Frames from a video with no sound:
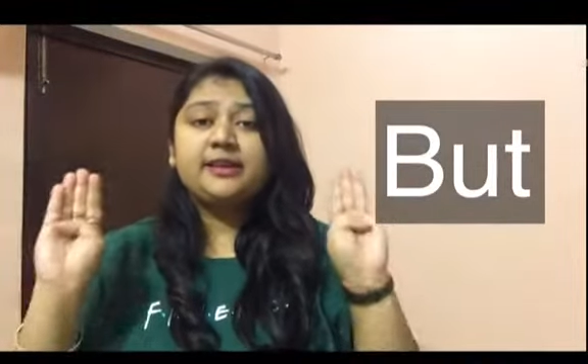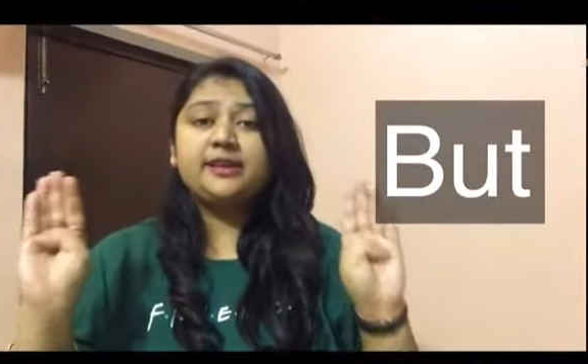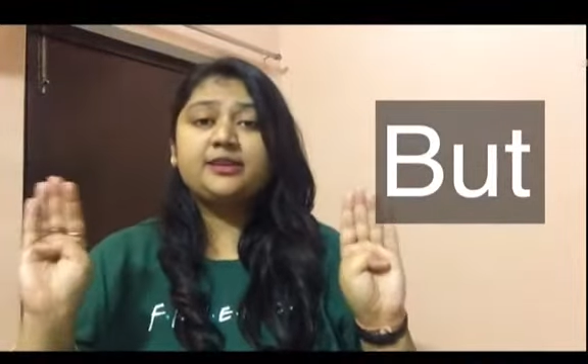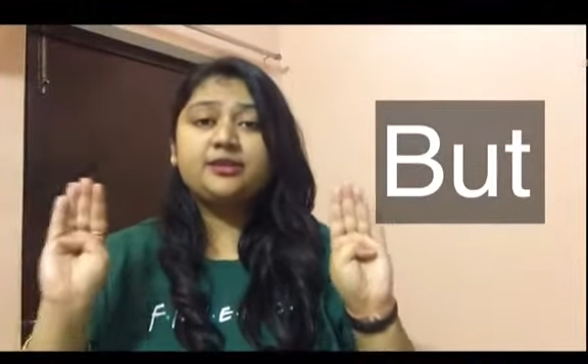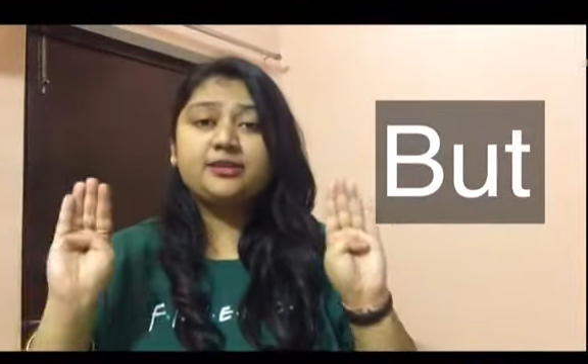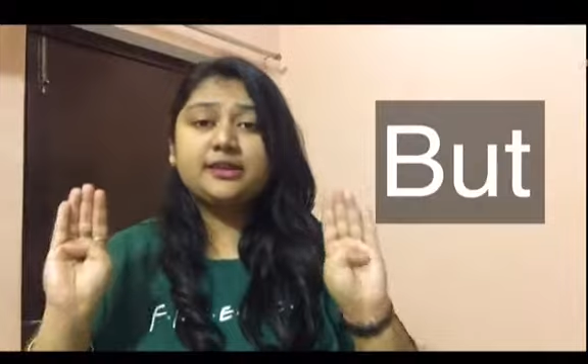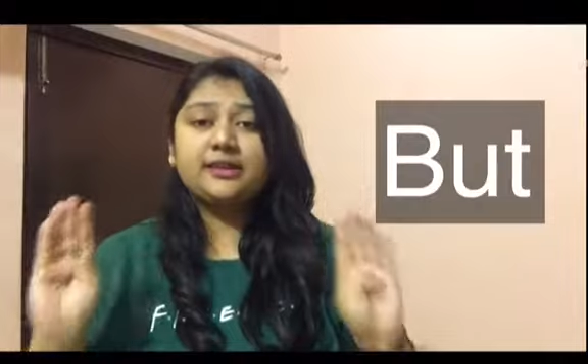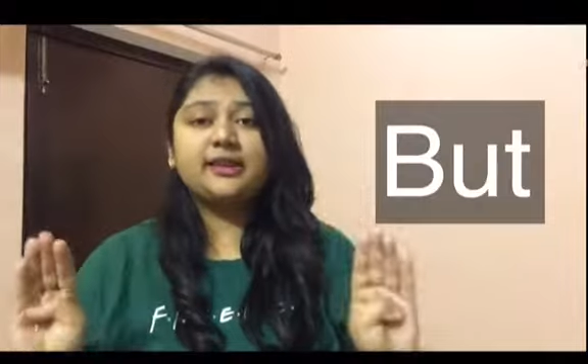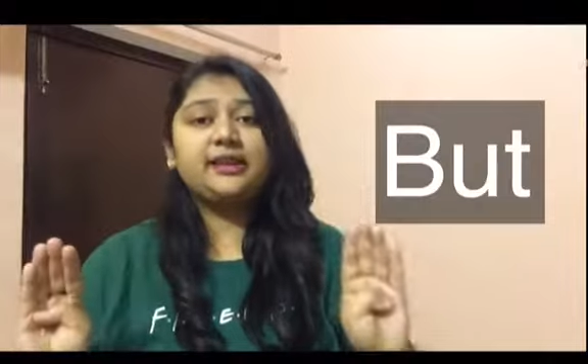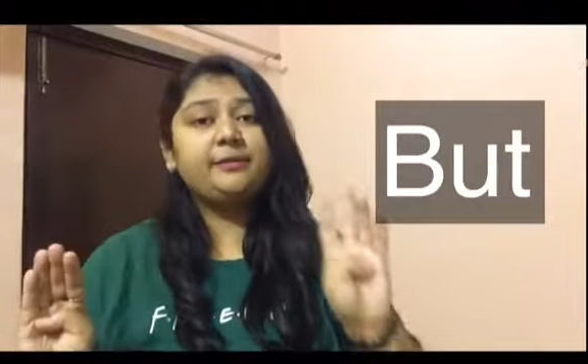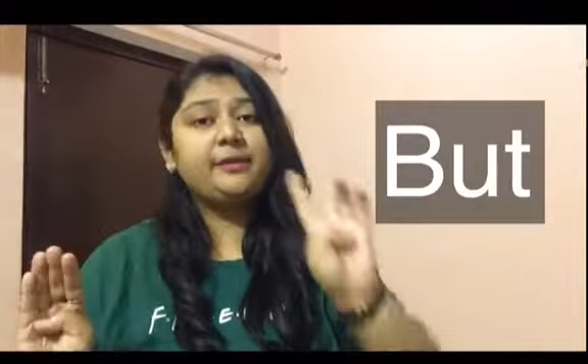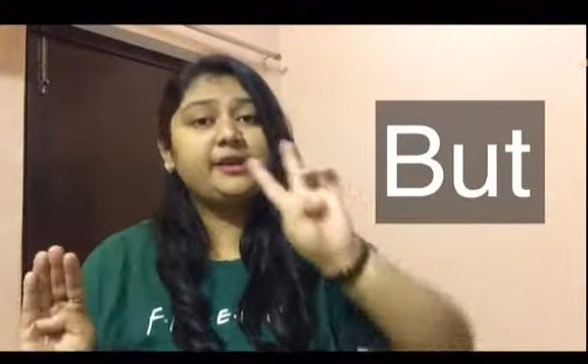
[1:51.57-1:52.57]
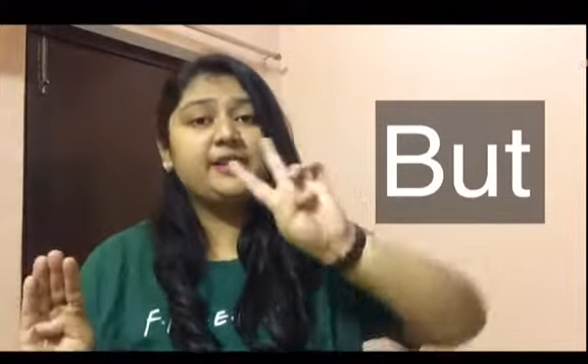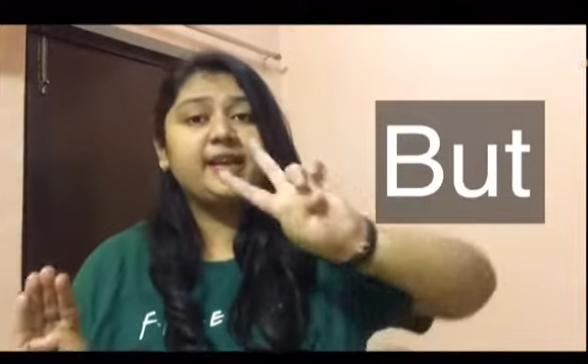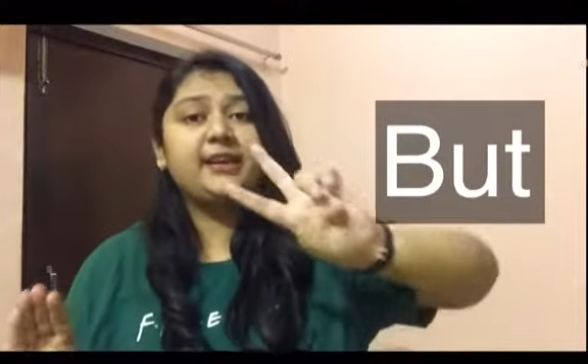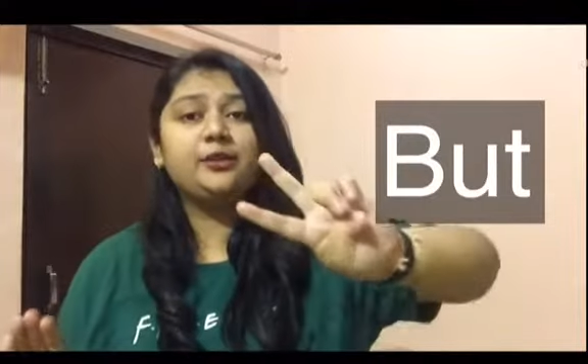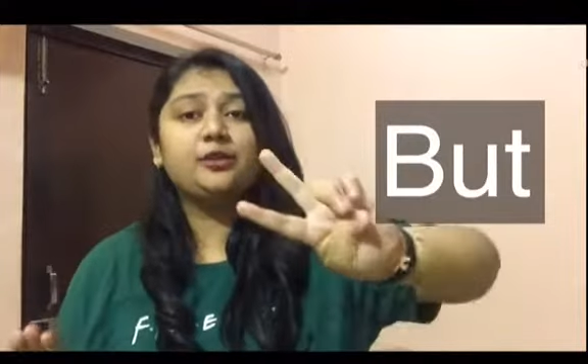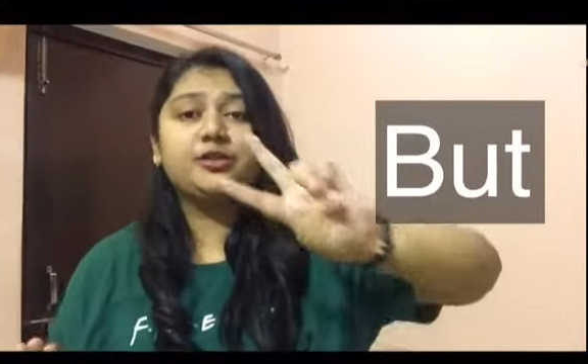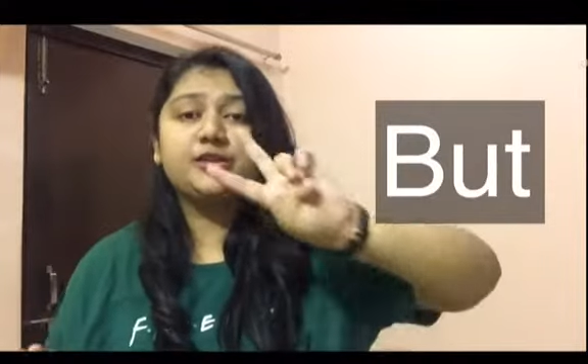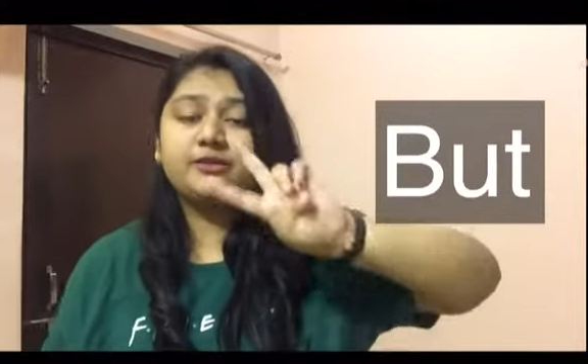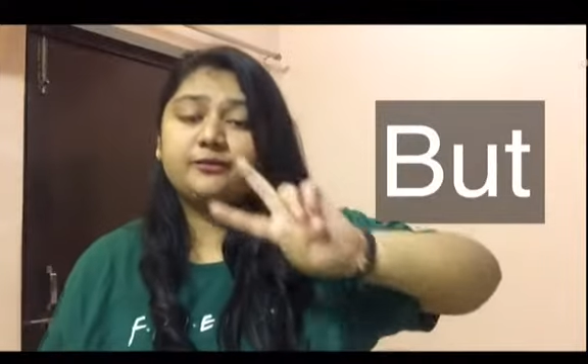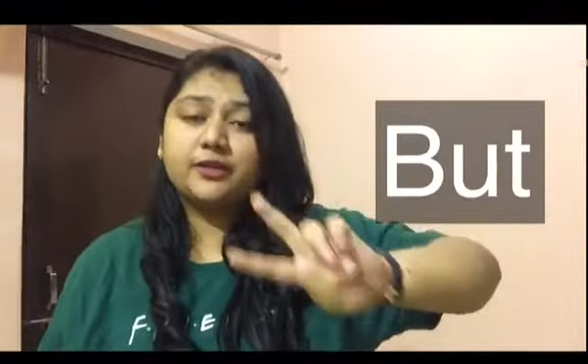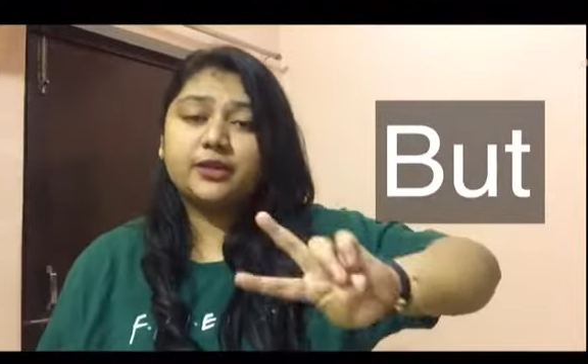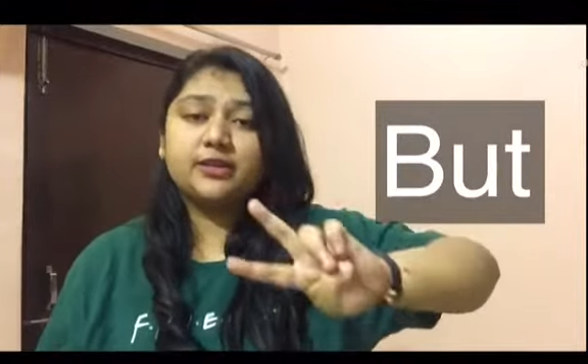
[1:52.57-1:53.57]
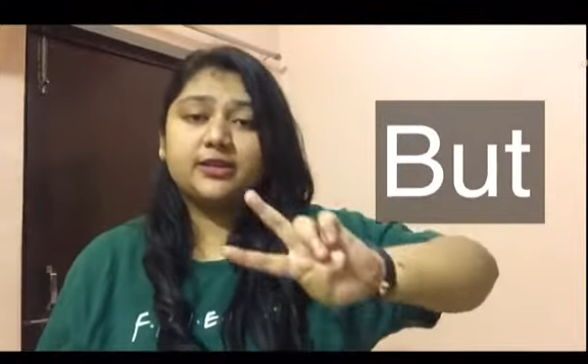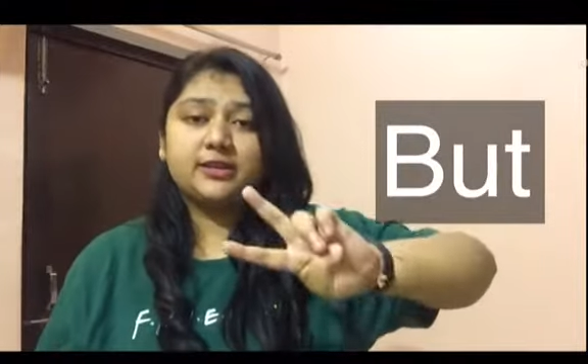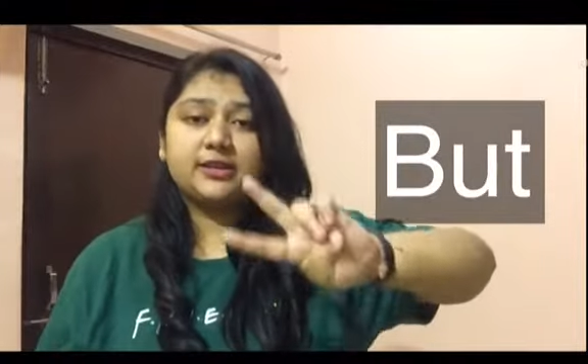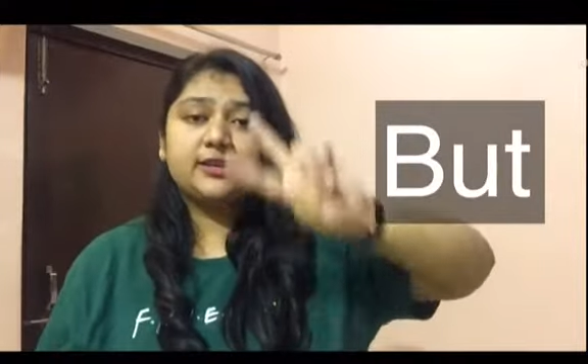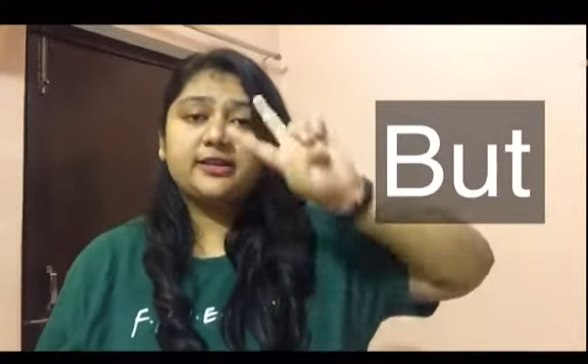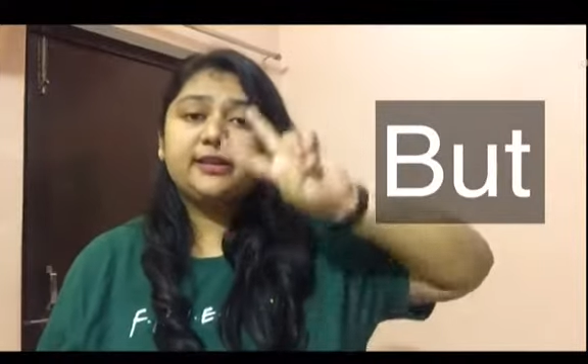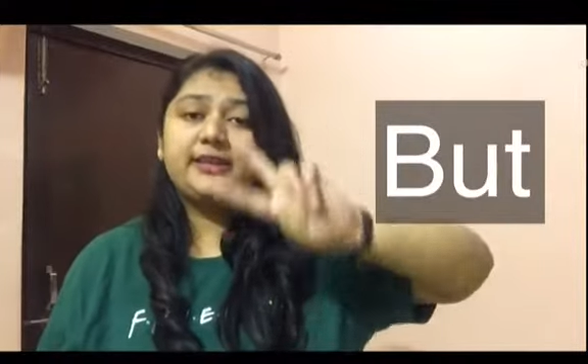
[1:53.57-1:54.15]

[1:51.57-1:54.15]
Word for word: कि जो जिंदगी में ये दो वर्ड्स